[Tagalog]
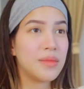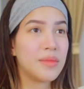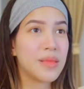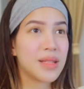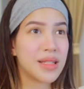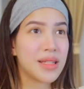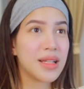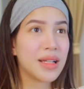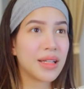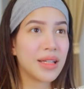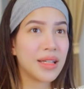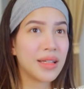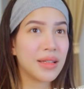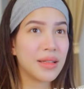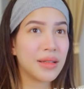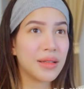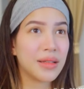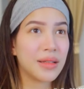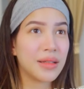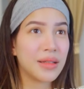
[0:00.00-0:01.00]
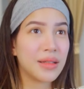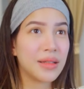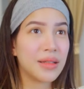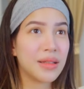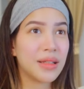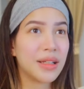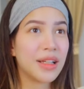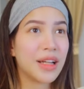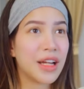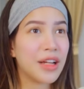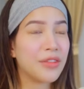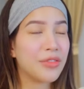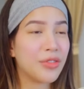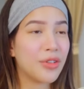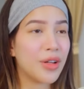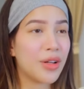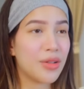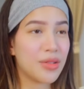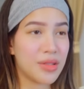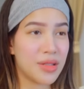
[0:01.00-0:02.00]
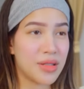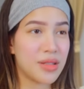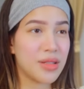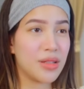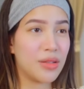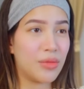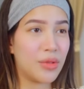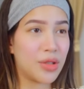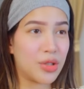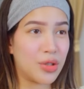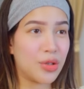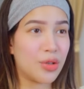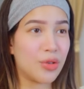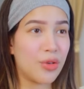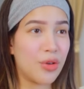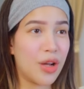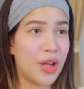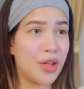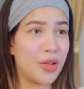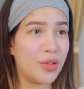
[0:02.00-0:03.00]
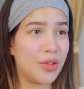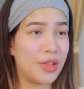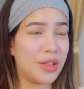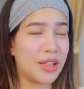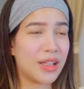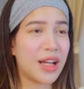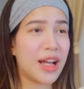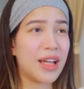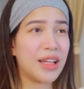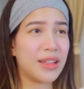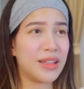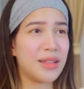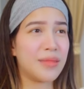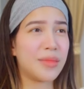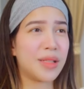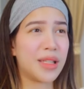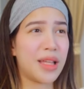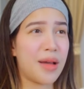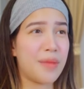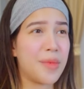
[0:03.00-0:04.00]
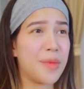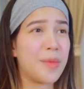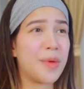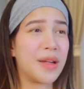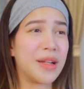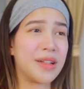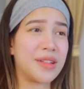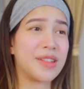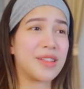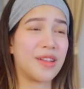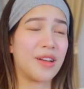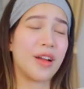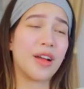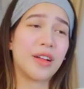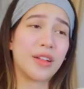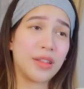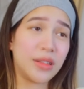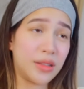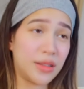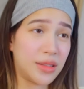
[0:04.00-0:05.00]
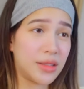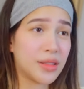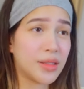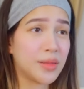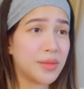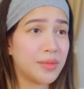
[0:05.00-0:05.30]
Mas naging grateful ako sa sitwasyon ko ngayon kahit na madami pa ring struggles.